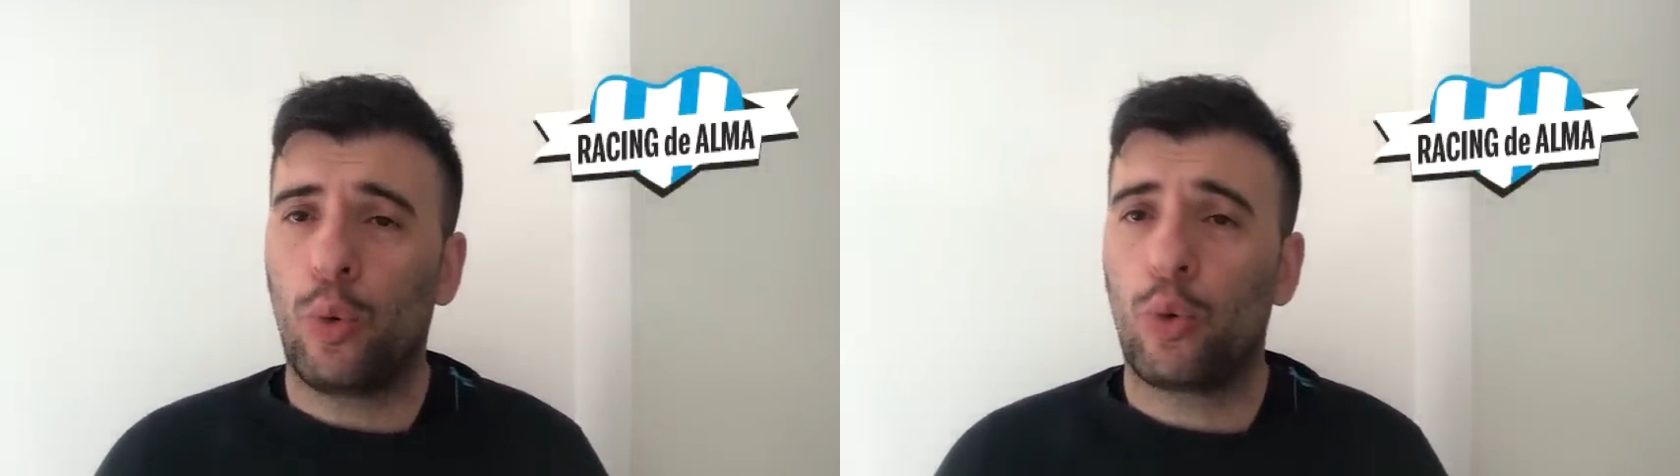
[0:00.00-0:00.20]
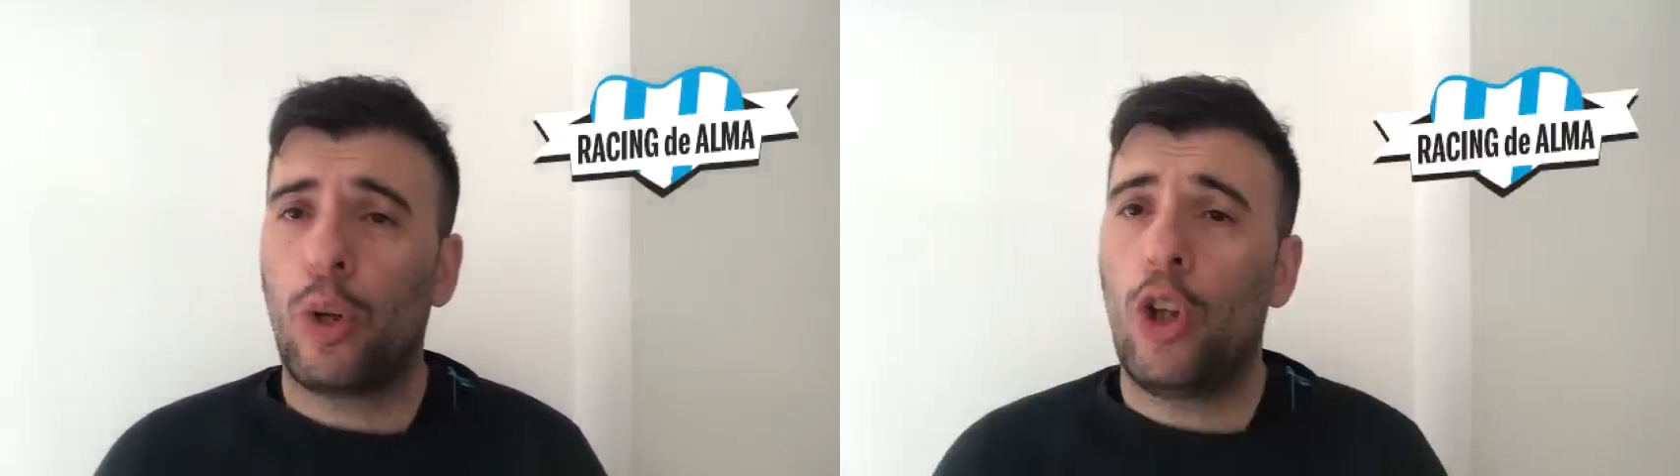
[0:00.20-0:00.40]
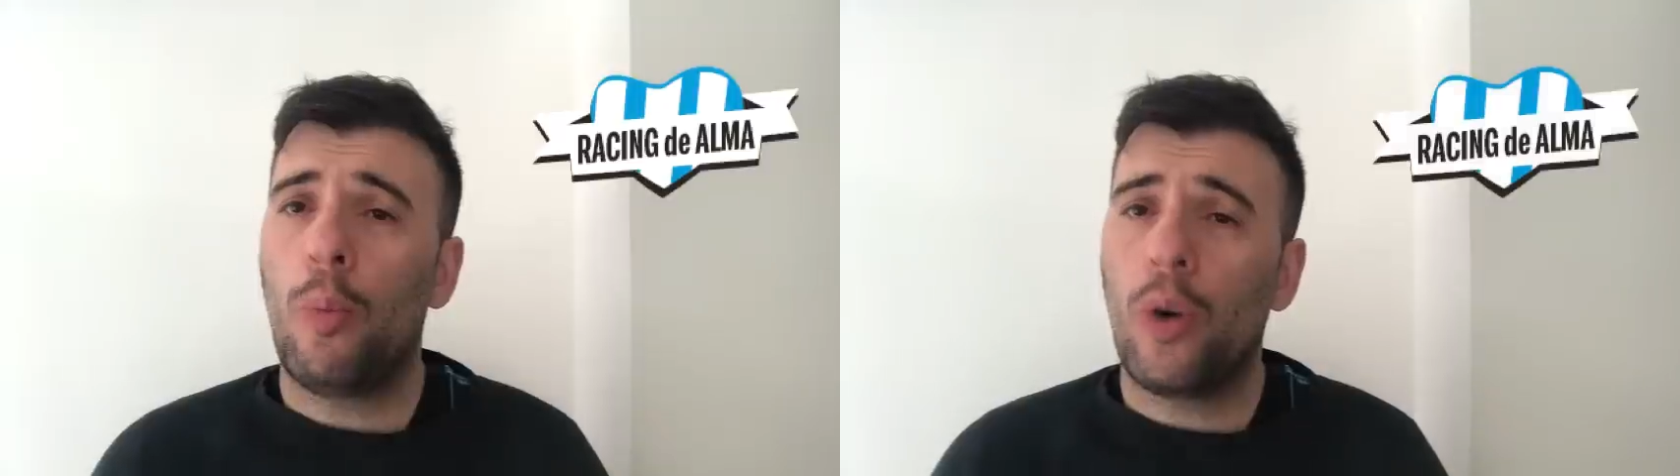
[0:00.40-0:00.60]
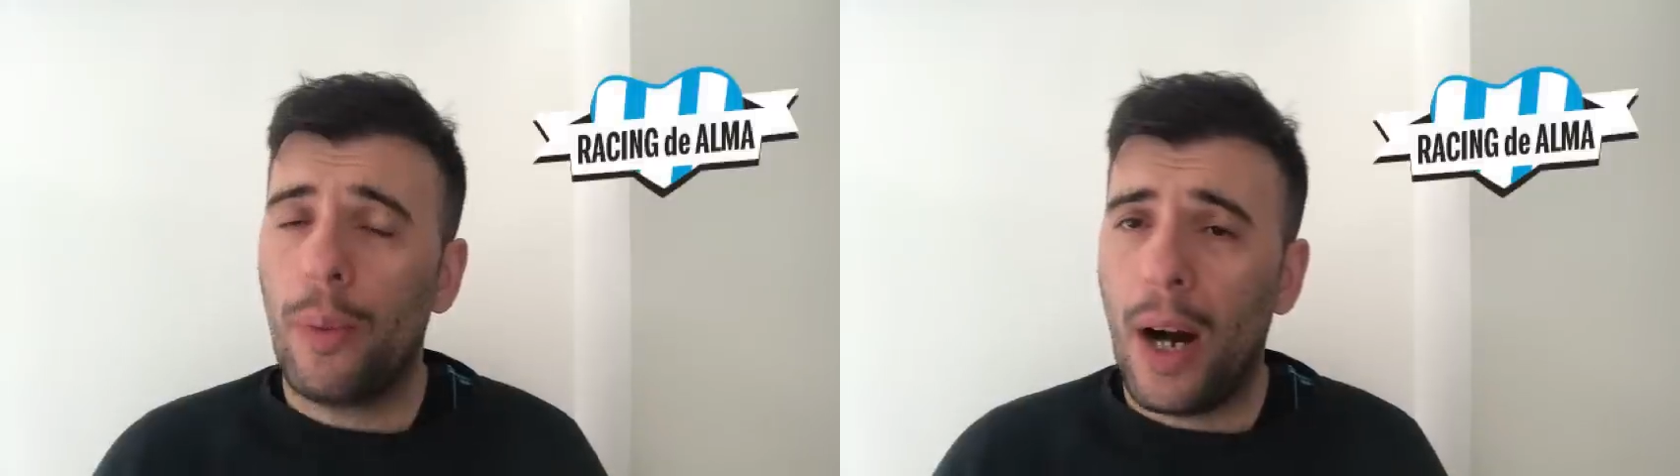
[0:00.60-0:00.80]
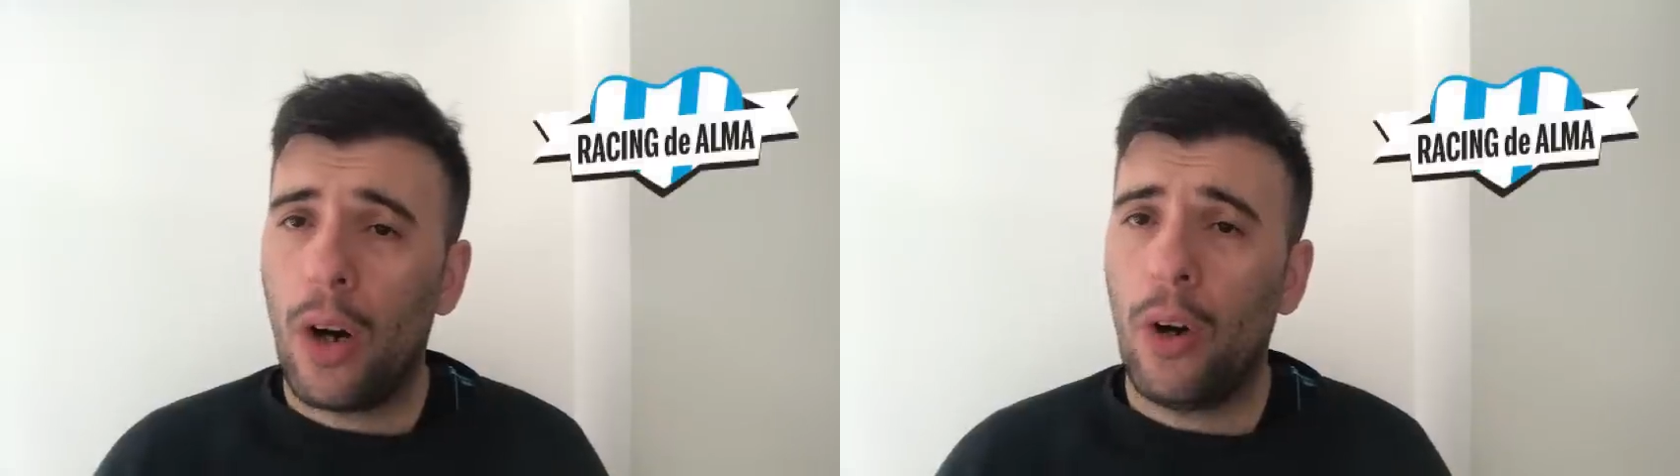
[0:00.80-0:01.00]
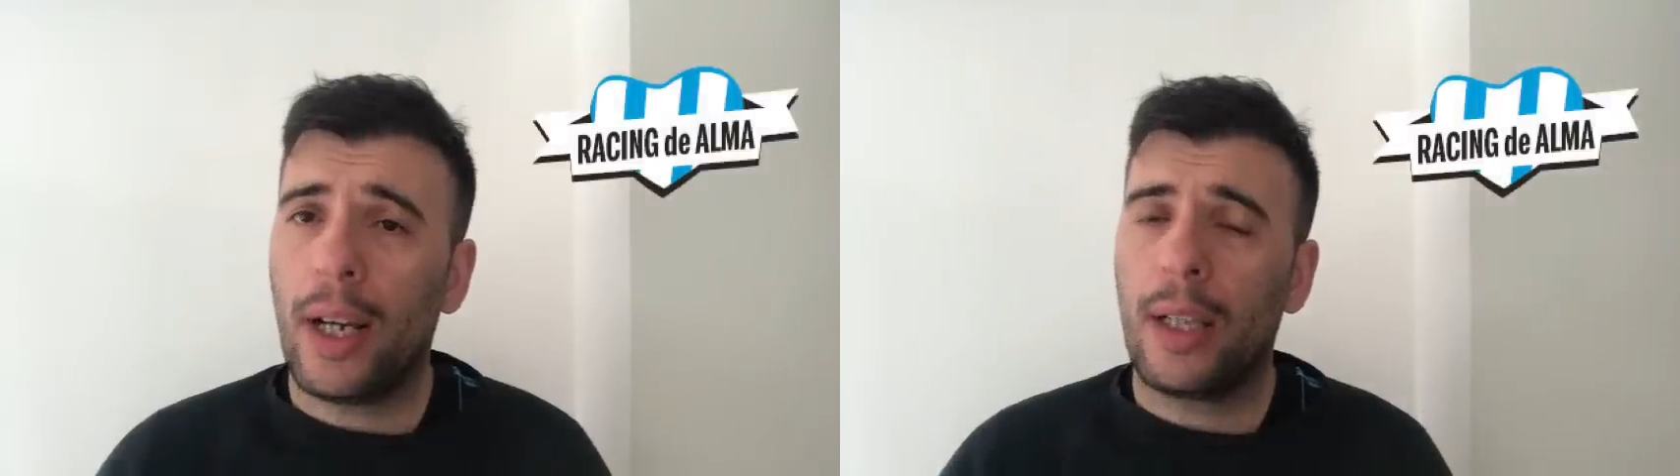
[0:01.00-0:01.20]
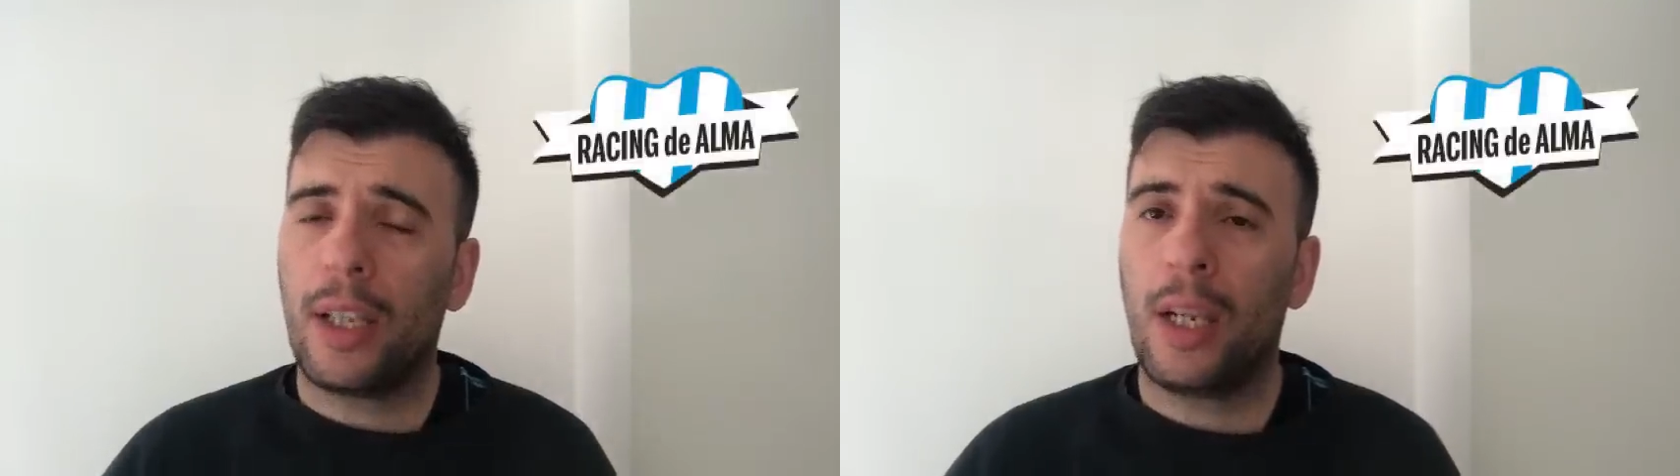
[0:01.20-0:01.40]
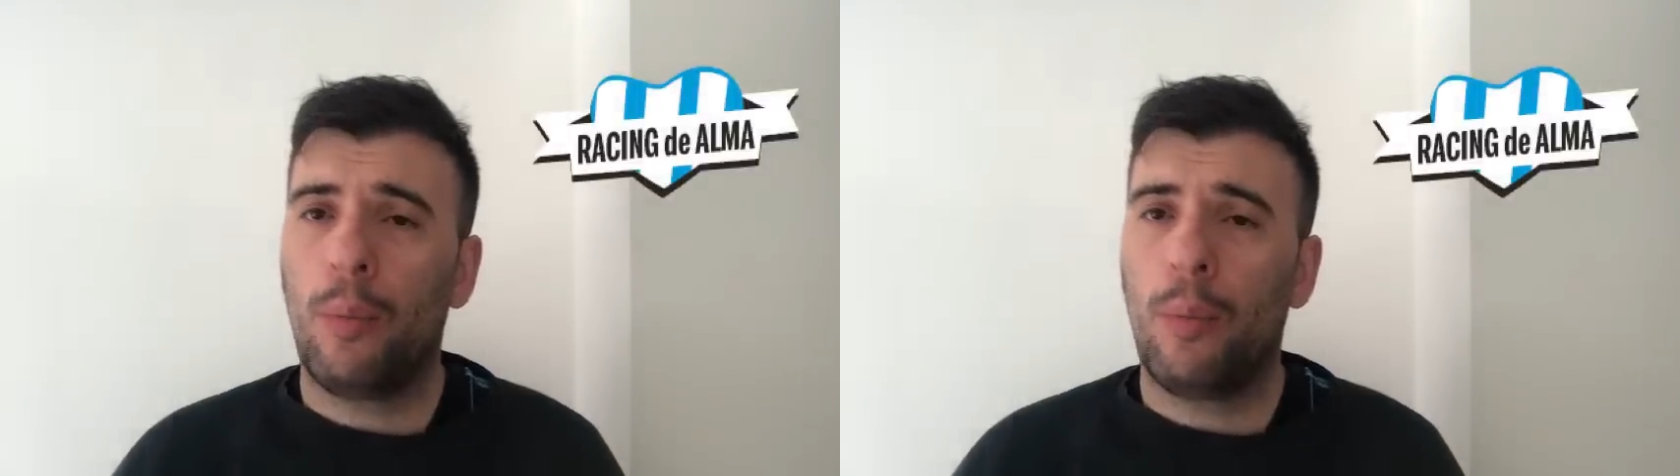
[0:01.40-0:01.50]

un sueldo muy bajo y que tiene